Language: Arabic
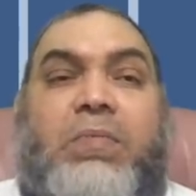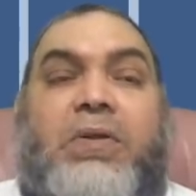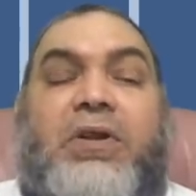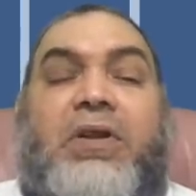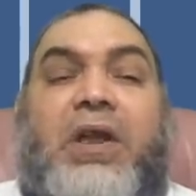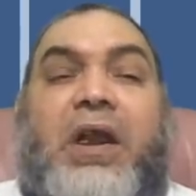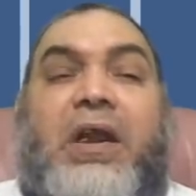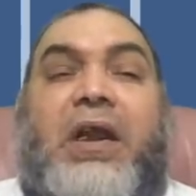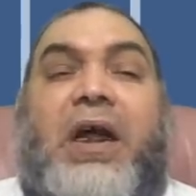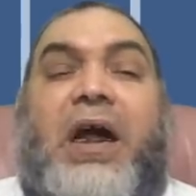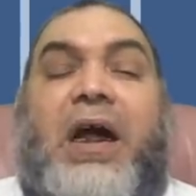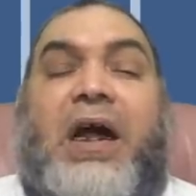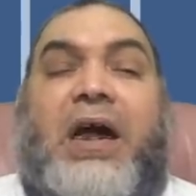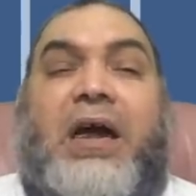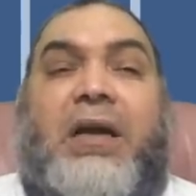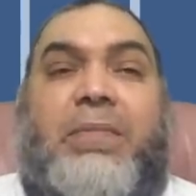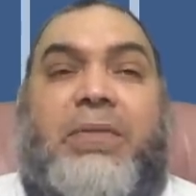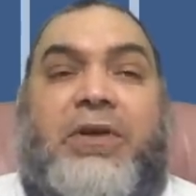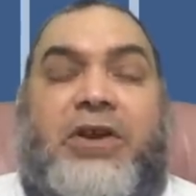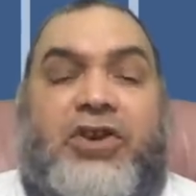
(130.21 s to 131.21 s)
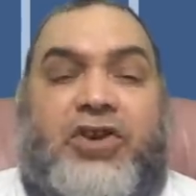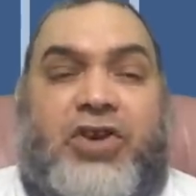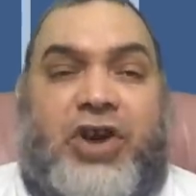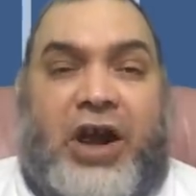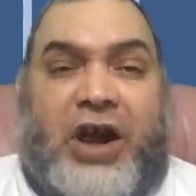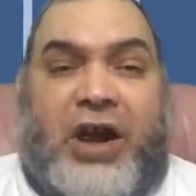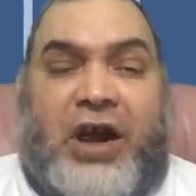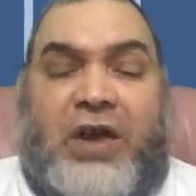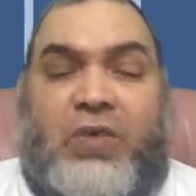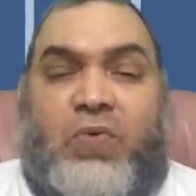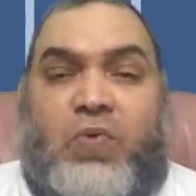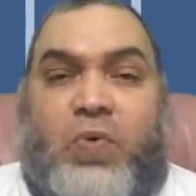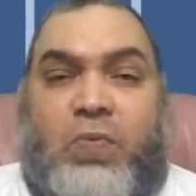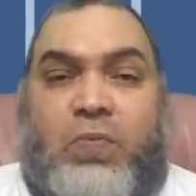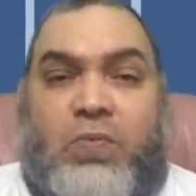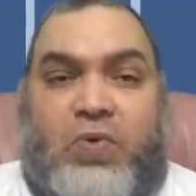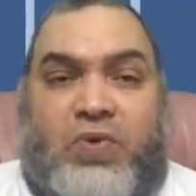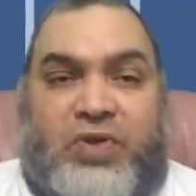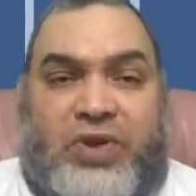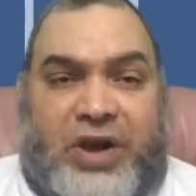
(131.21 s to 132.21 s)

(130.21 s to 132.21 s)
بيطلع حرب إشاعات وأمور